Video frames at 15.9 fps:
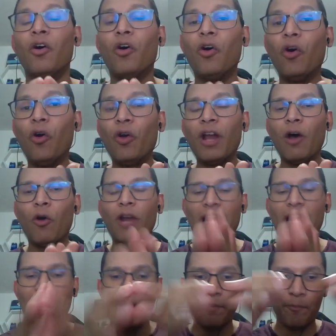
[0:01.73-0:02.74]
Hola,
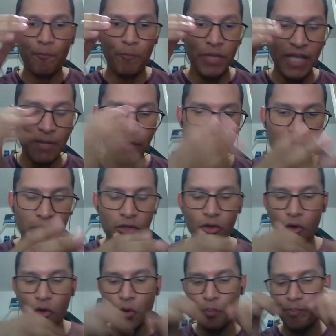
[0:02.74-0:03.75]
hola,
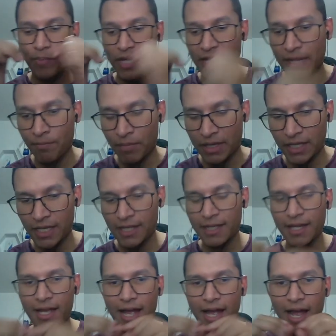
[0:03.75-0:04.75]
bienvenido,
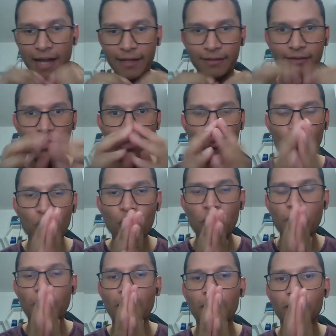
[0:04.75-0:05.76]
bienvenida a esta
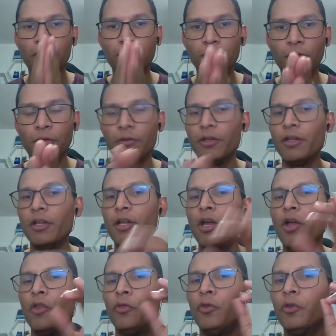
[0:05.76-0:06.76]
nueva lección,
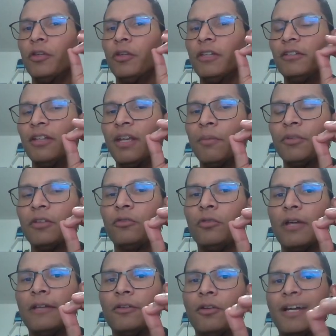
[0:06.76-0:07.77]
donde seguimos
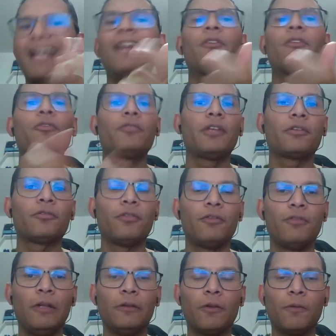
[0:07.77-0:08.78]
estudiando el contexto de
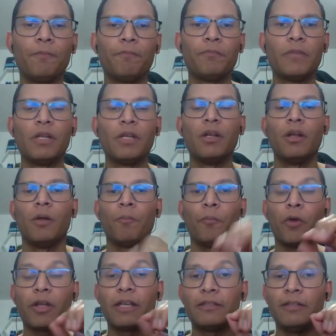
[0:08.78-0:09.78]
filtro.
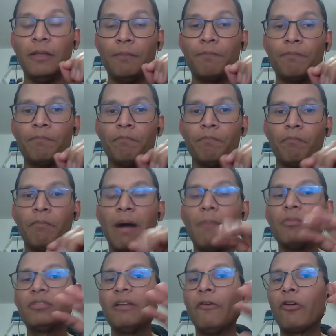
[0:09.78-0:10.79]
Porque sí,
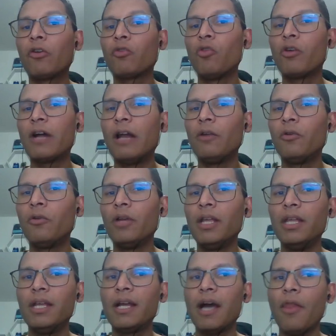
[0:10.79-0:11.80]
vamos a verlo con Calculate
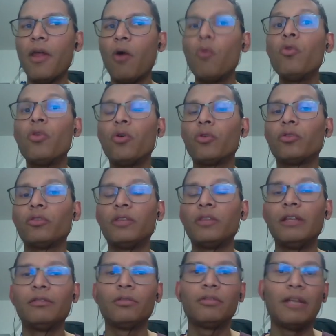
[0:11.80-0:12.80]
y cada uno de
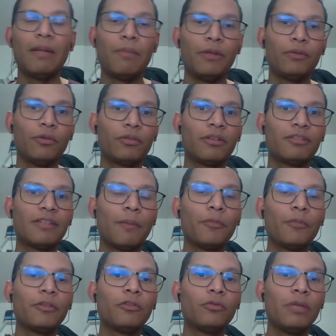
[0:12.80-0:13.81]
esos elementos que
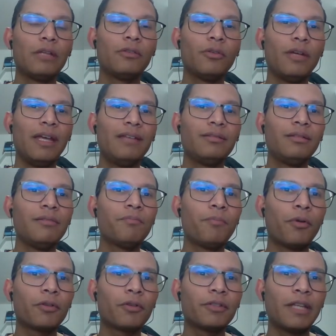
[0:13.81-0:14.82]
estamos estudiando es
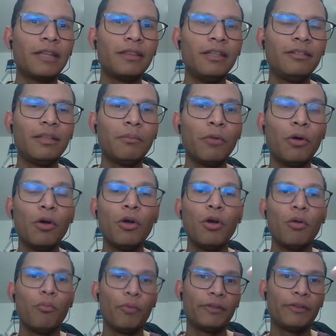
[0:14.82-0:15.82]
importantísimo,
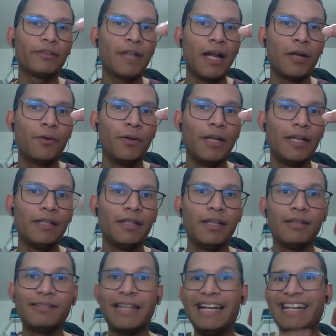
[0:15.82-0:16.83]
pues Calculate
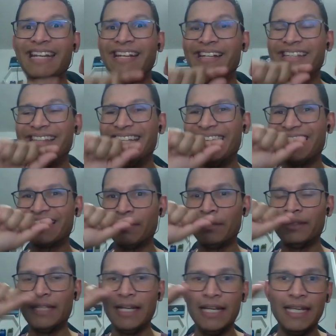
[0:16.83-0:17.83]
está
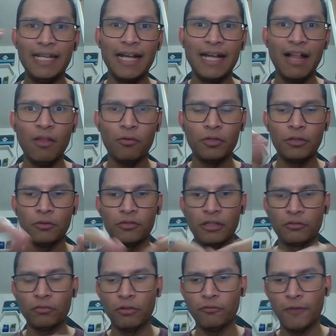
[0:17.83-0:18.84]
directamente ligado con el
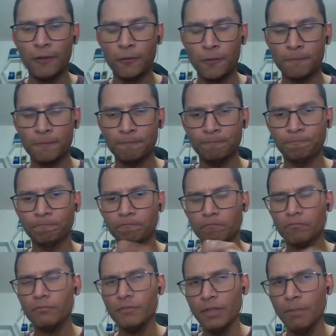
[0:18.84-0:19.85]
contexto de filtro.
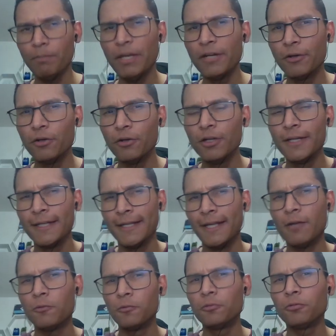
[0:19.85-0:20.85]
Pero
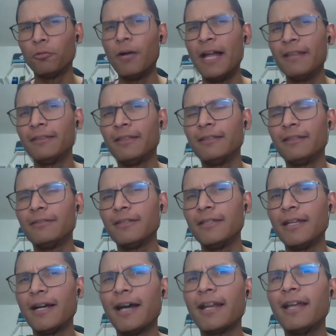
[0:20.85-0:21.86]
incluso antes de
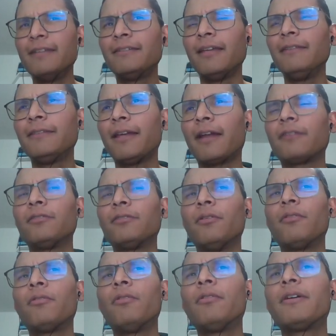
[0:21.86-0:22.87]
llegar a esa interacción
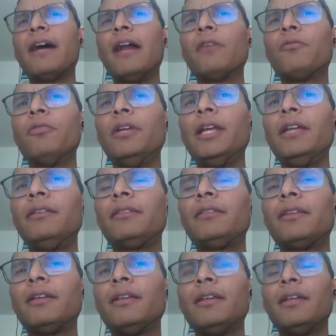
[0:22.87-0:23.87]
con Calculate,
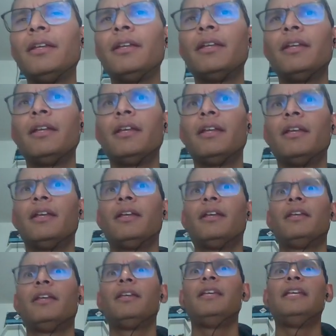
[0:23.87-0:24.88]

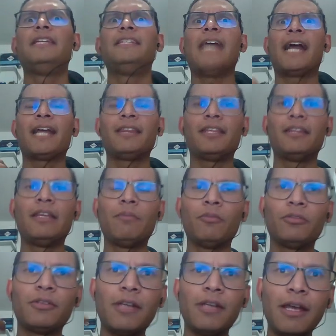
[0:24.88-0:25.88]
y ya que
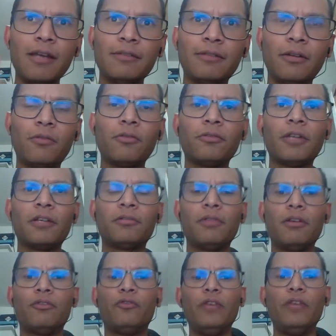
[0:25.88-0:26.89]
entendemos qué es el contexto
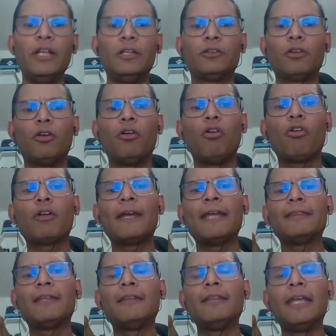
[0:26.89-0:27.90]
de filtro,
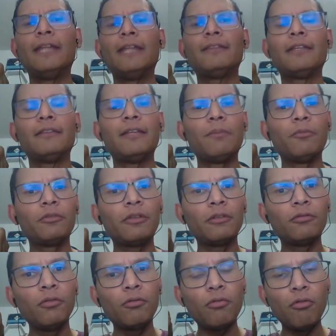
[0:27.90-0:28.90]
que entendemos que
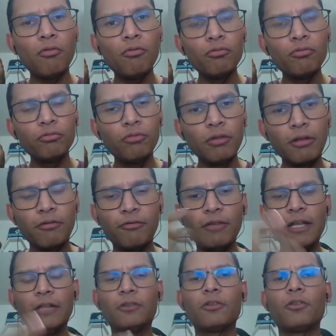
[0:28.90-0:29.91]
es un conjunto de
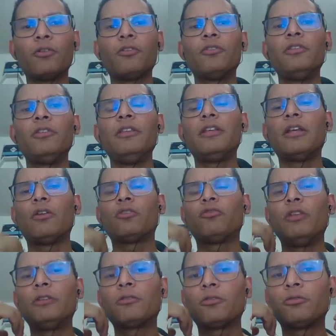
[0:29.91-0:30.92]
filtros y que los
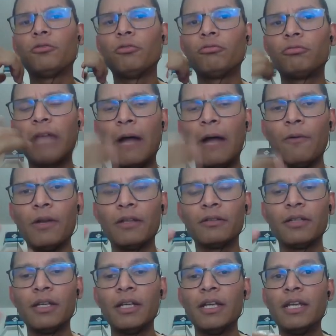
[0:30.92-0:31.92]
filtros son tablas,
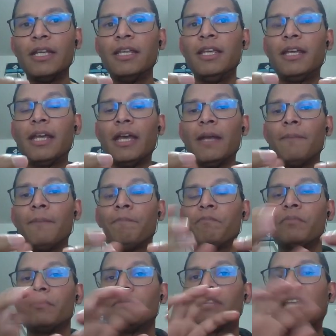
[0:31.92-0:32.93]
y que
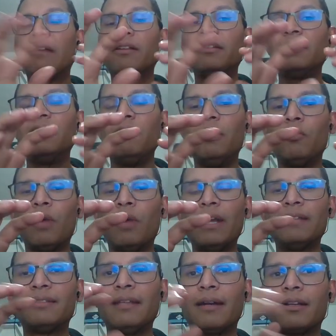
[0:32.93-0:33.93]
tablas
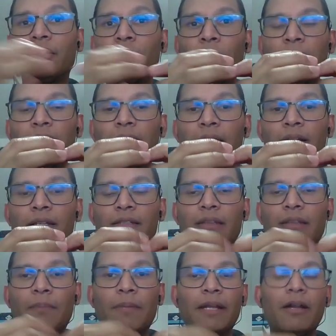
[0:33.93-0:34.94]
individuales se respetan, que se
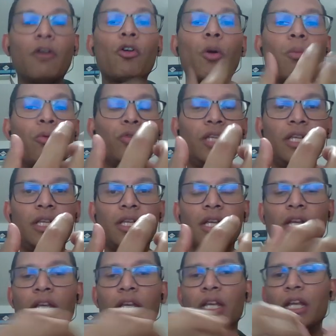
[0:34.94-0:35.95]
aplican como un común y,
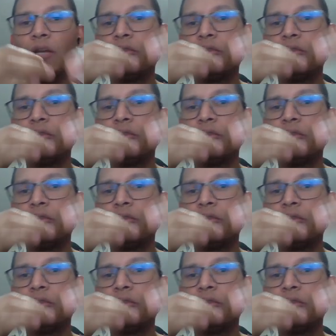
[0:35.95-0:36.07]
y los